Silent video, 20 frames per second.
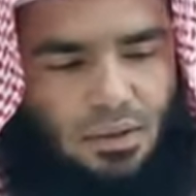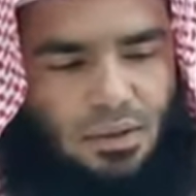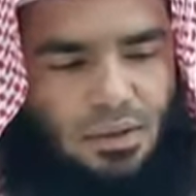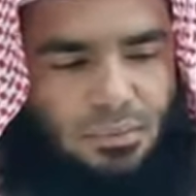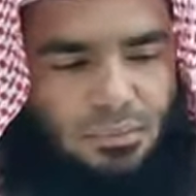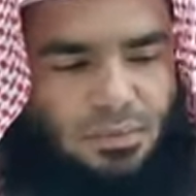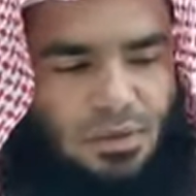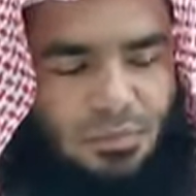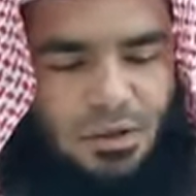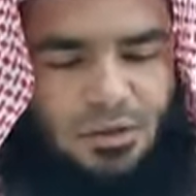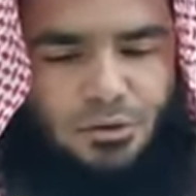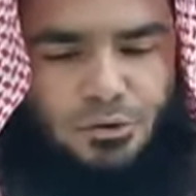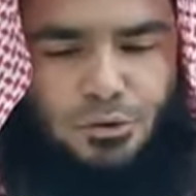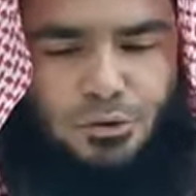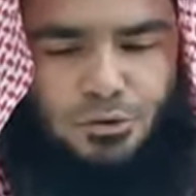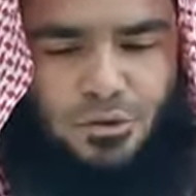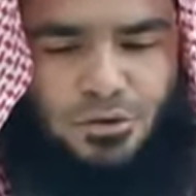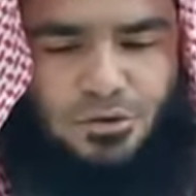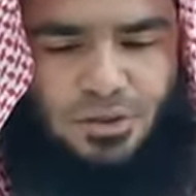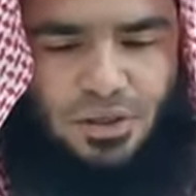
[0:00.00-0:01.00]
ইবনে মাসুদ
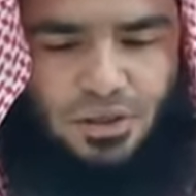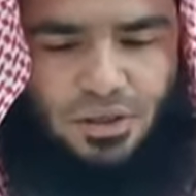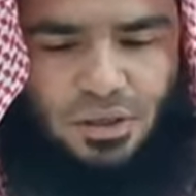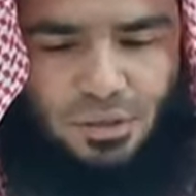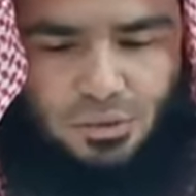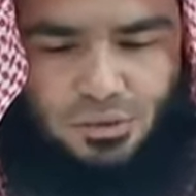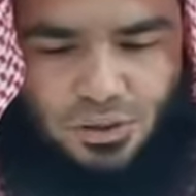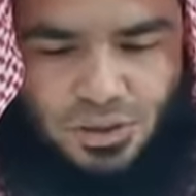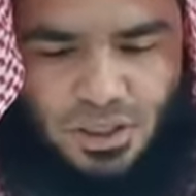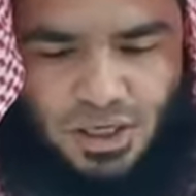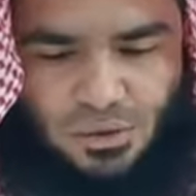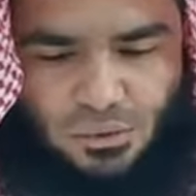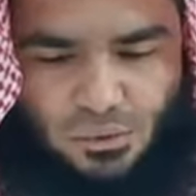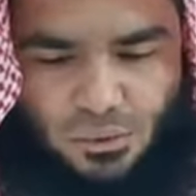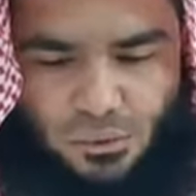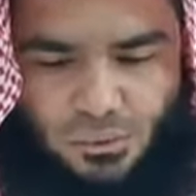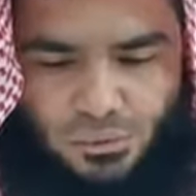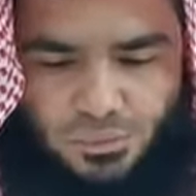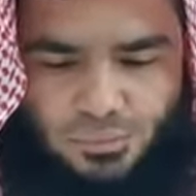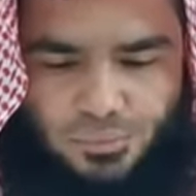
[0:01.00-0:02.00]
রদি আল্লাহ
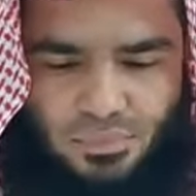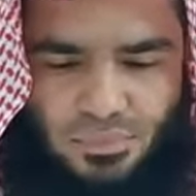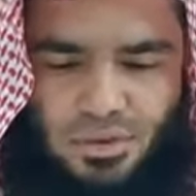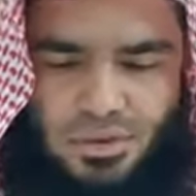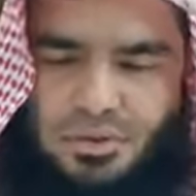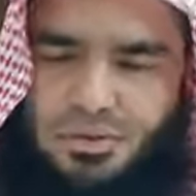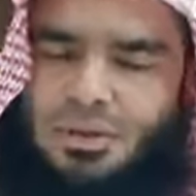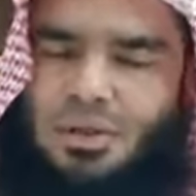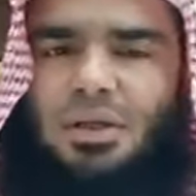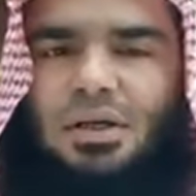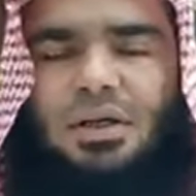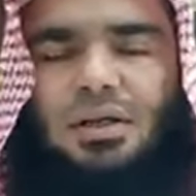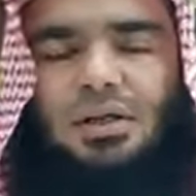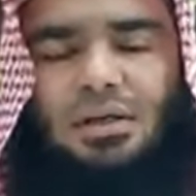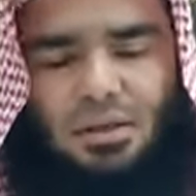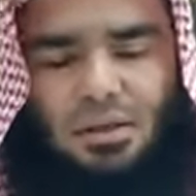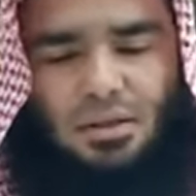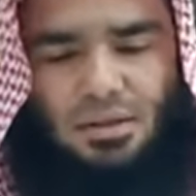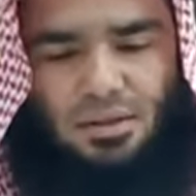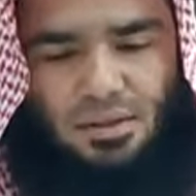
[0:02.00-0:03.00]
তালানহু তিনি
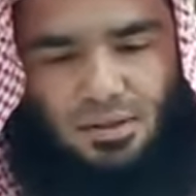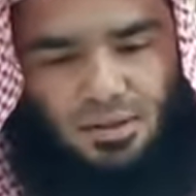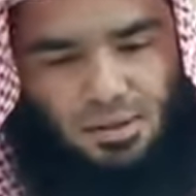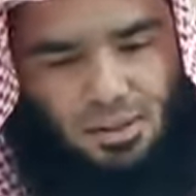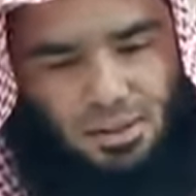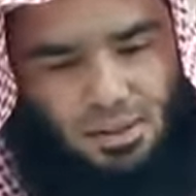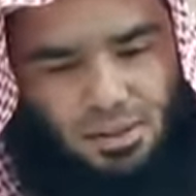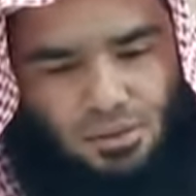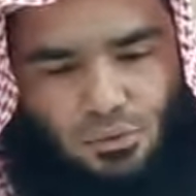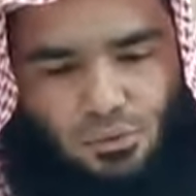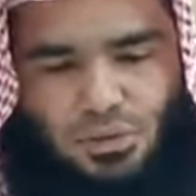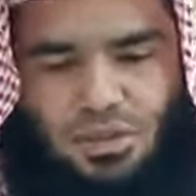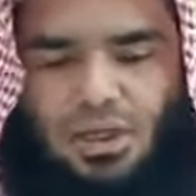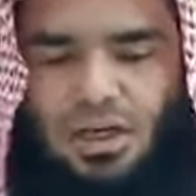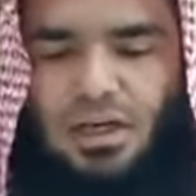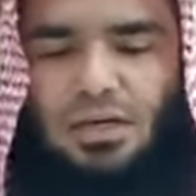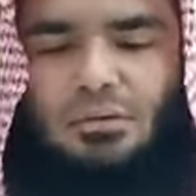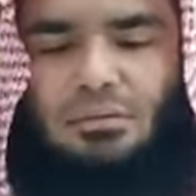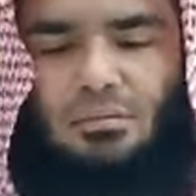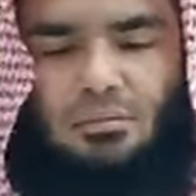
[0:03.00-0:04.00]
এই
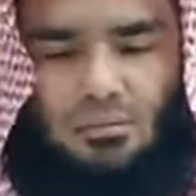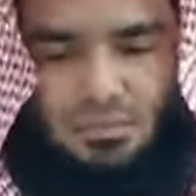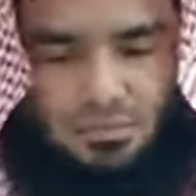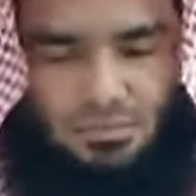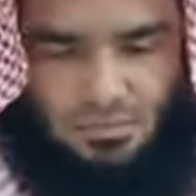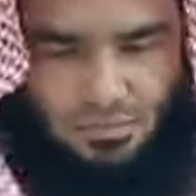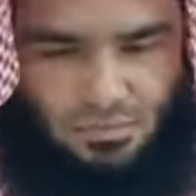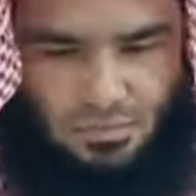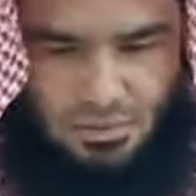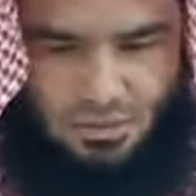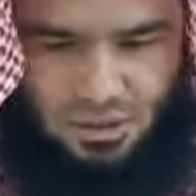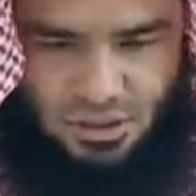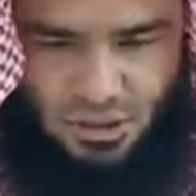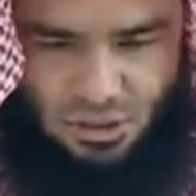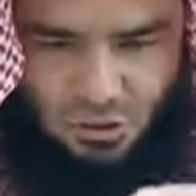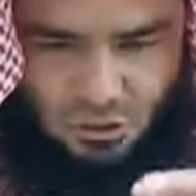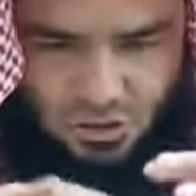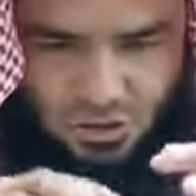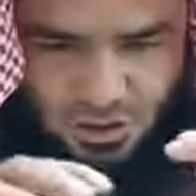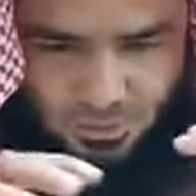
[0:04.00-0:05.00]
দুনিয়ার
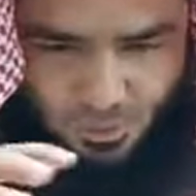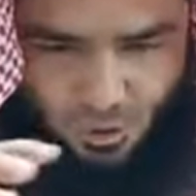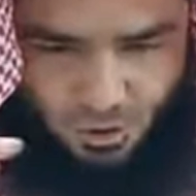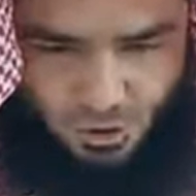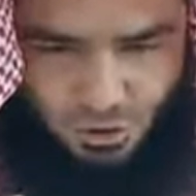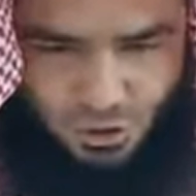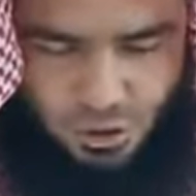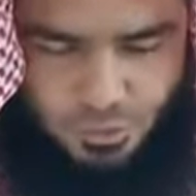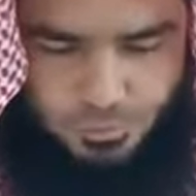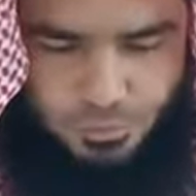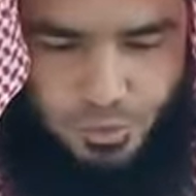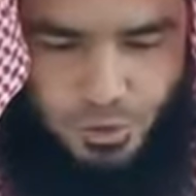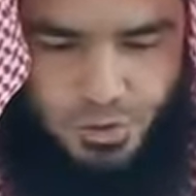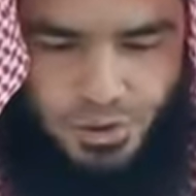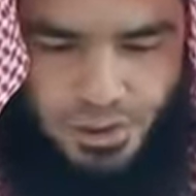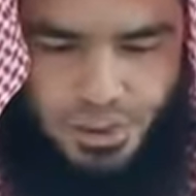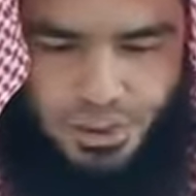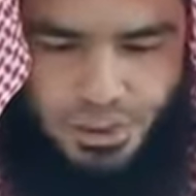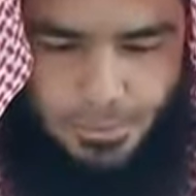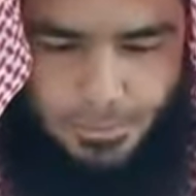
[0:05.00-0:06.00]
জীবন
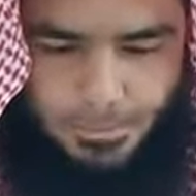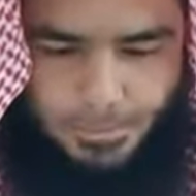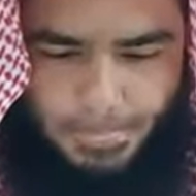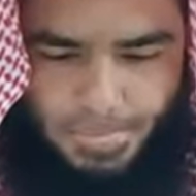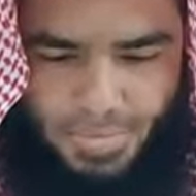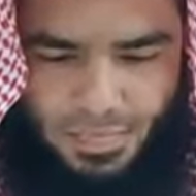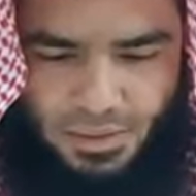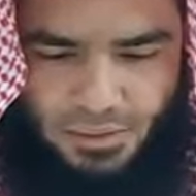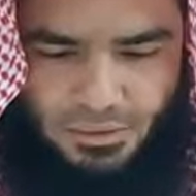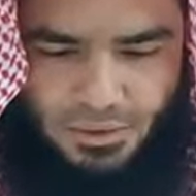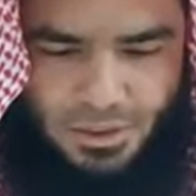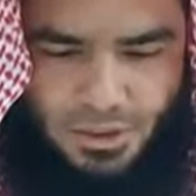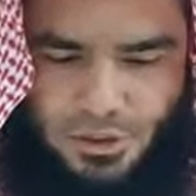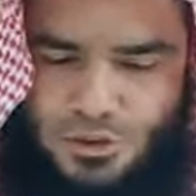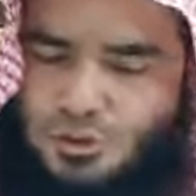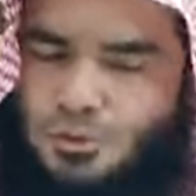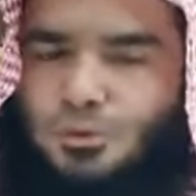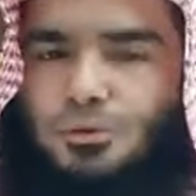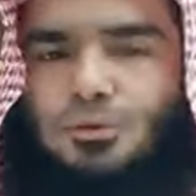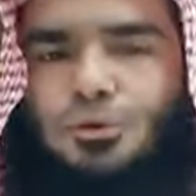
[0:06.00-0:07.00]
সম্পর্কে তিনি
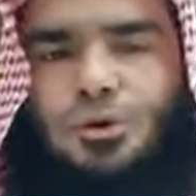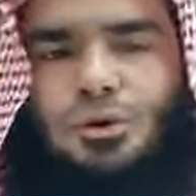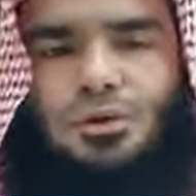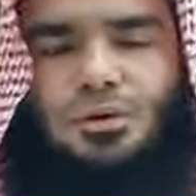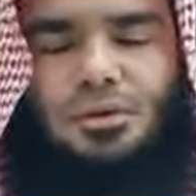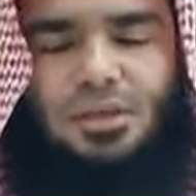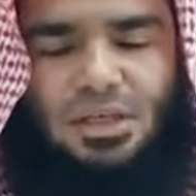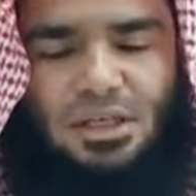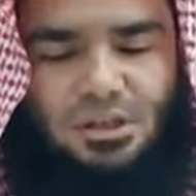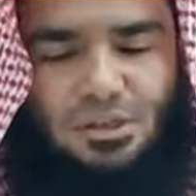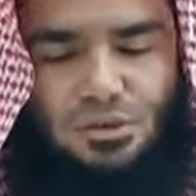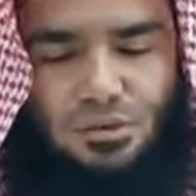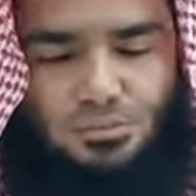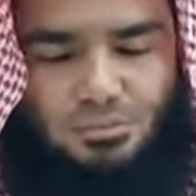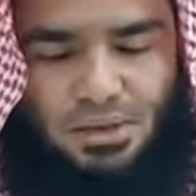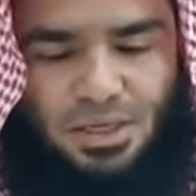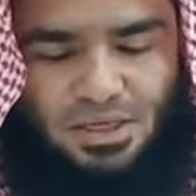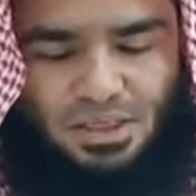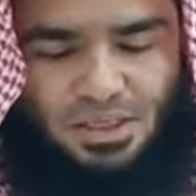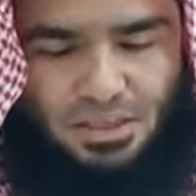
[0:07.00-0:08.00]
সুন্দর কিছু
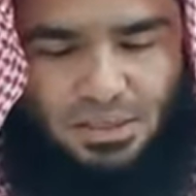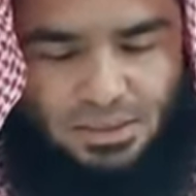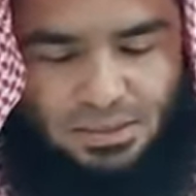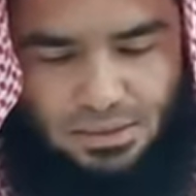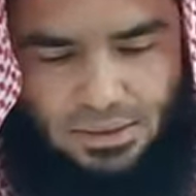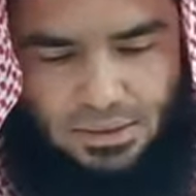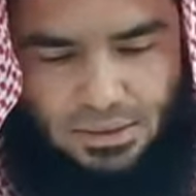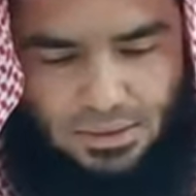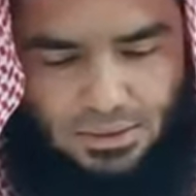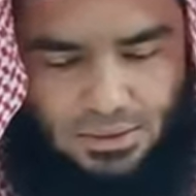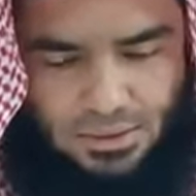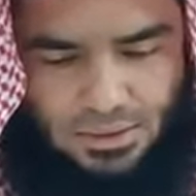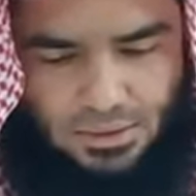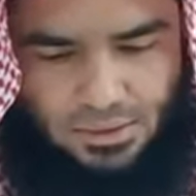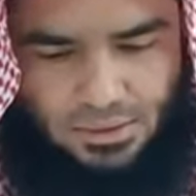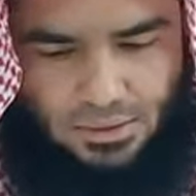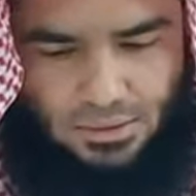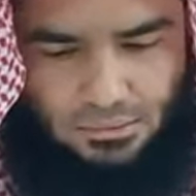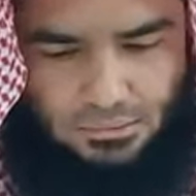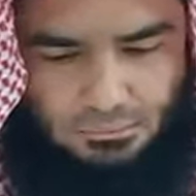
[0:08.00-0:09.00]
বাণী
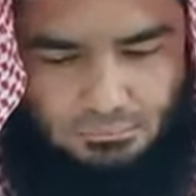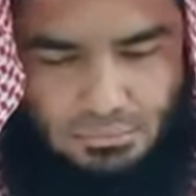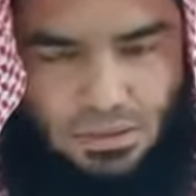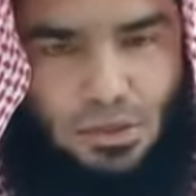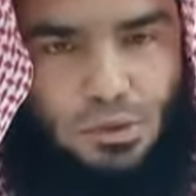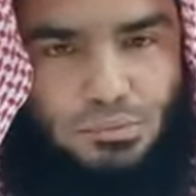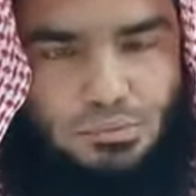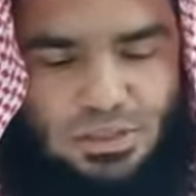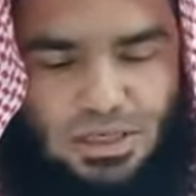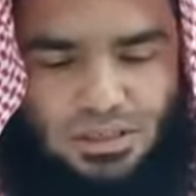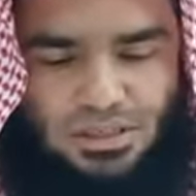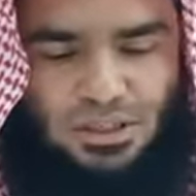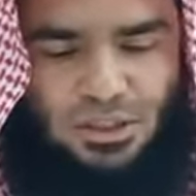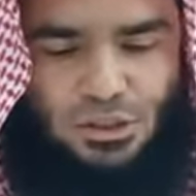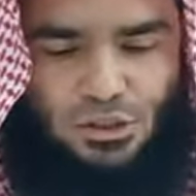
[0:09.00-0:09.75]
মানব জাতির